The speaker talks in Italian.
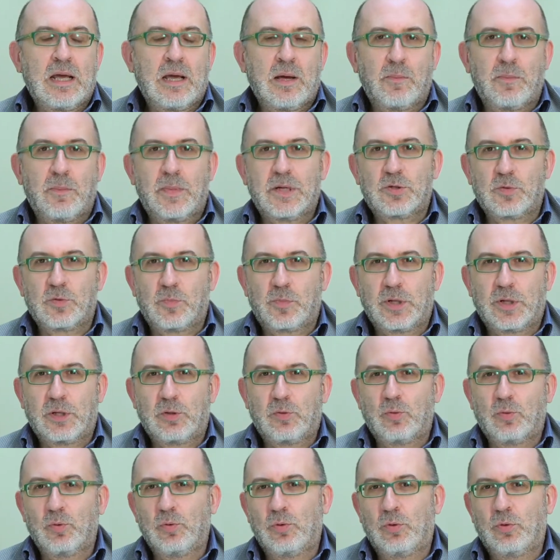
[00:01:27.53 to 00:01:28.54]
ma
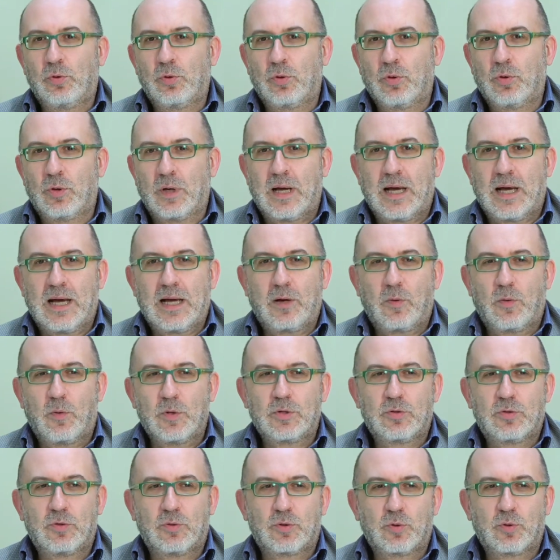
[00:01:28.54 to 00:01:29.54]
soprattutto ha
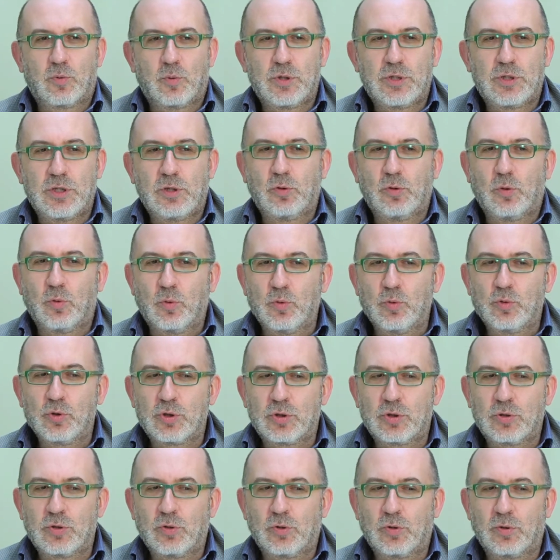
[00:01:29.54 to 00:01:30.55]
questo squisito
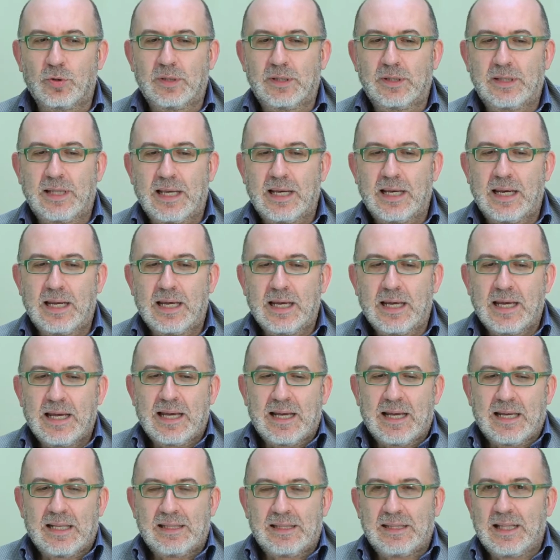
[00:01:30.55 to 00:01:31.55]
gusto del,
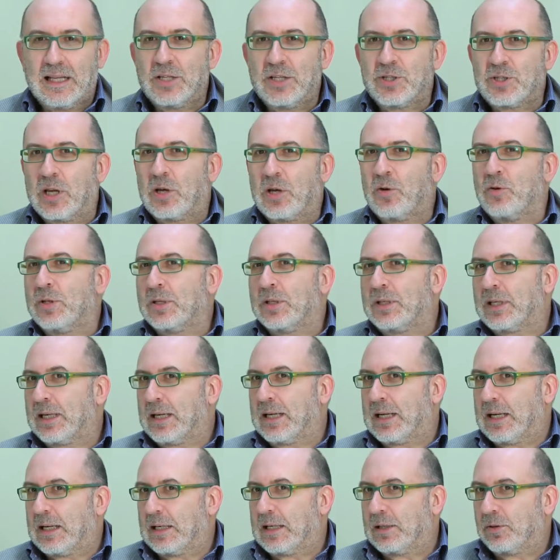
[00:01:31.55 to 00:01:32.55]
del giallo
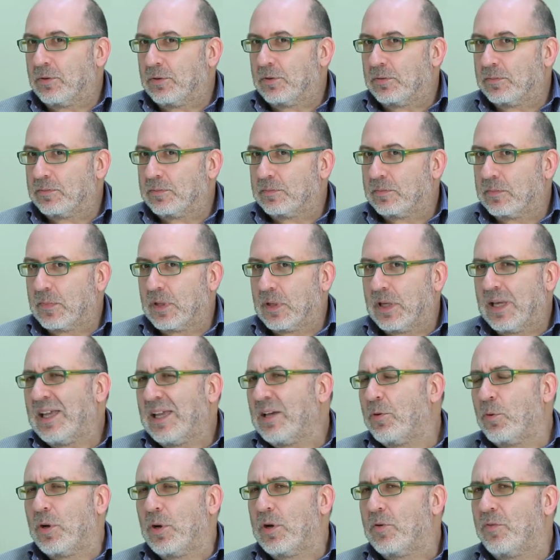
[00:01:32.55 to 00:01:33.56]
intricato e
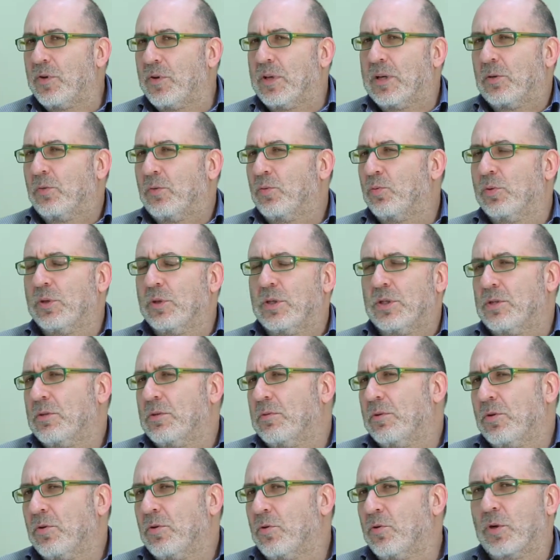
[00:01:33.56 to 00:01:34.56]
qui alla fine tu
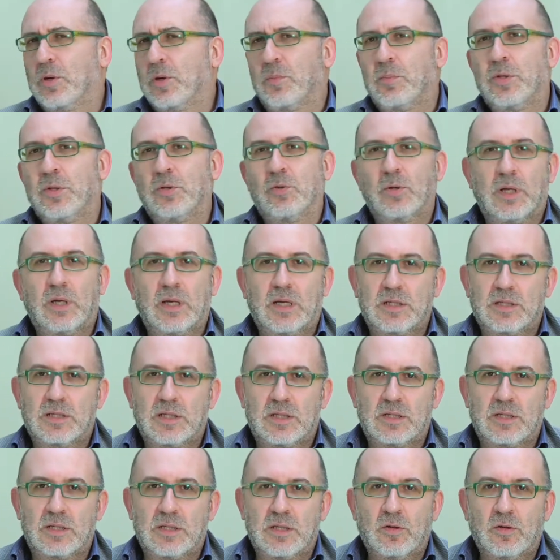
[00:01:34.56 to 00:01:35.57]
dici io non ho capito chi è
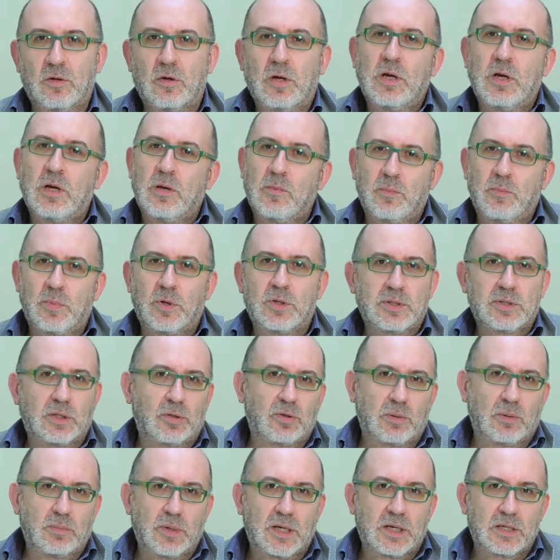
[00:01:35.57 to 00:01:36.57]
l'assassino, però è
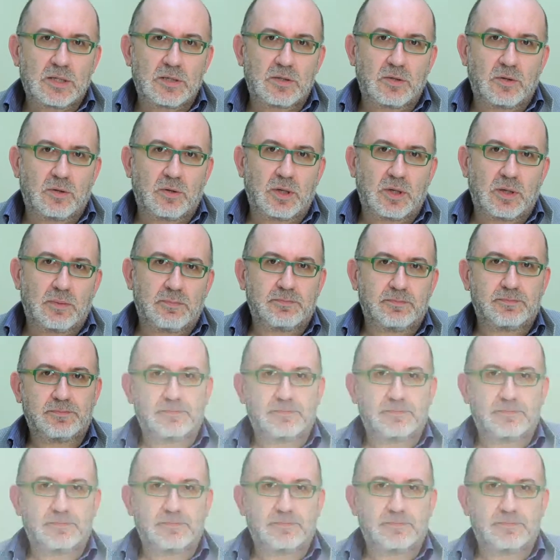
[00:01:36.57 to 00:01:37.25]
stata una bella storia.